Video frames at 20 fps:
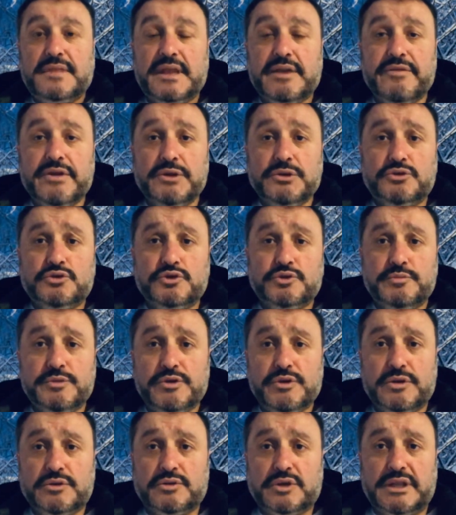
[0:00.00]
ve 300
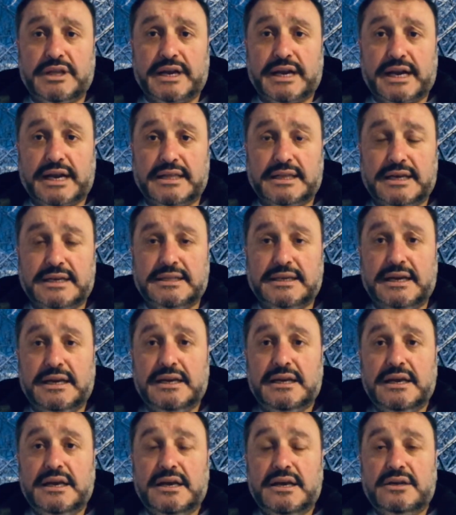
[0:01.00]
milyon dolara kadar da
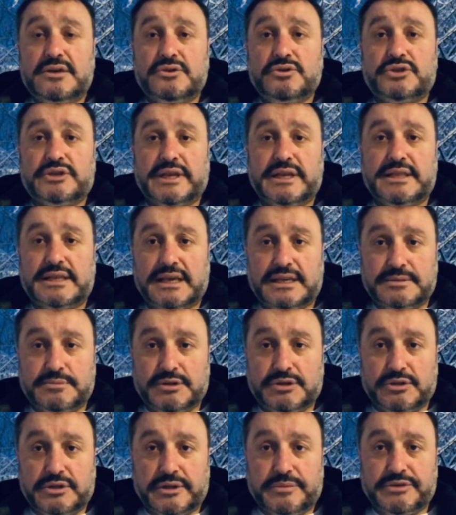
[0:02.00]
Rusya'ya
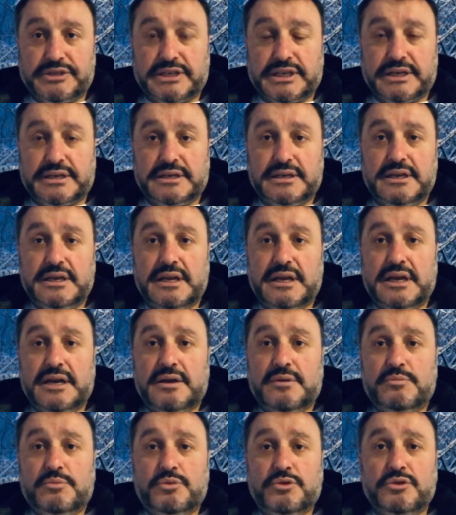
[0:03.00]
tazminat ödemişler.
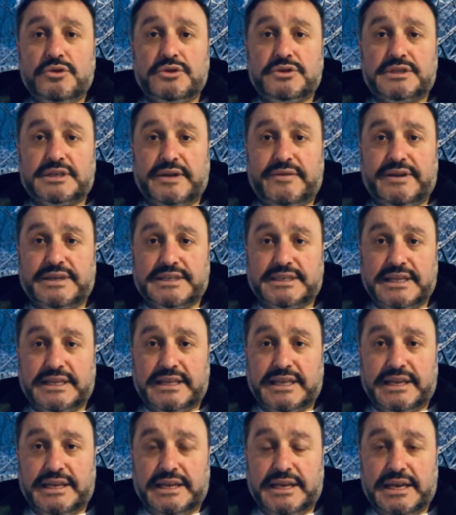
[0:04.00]
Bu savaş
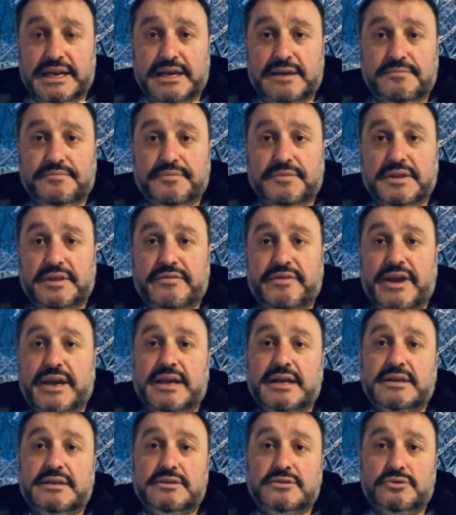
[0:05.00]
nedeniyle ve
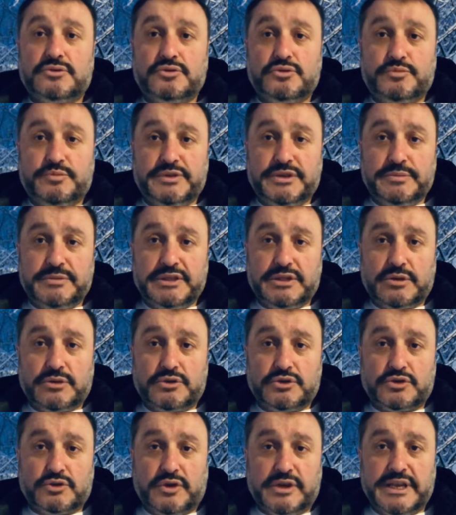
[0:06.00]

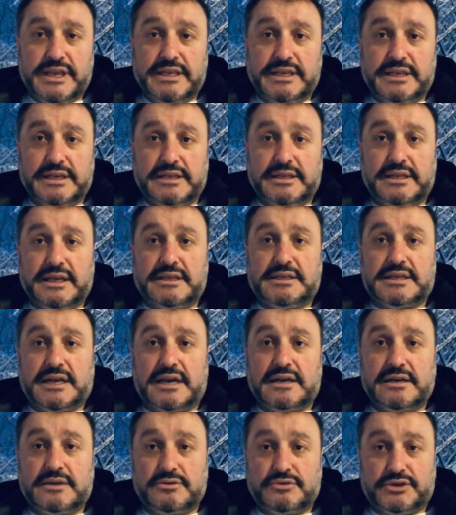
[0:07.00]
1917 yılında
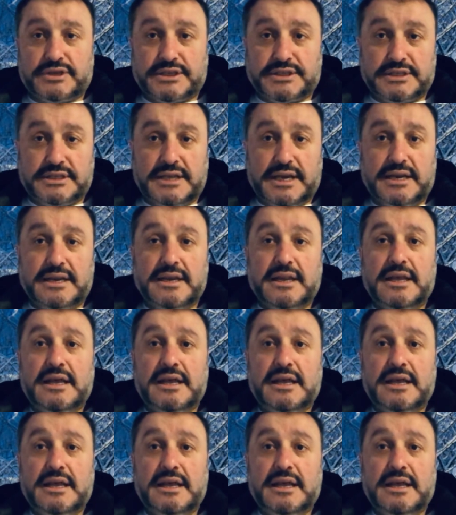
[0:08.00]
Çarlık Rusyası'ndan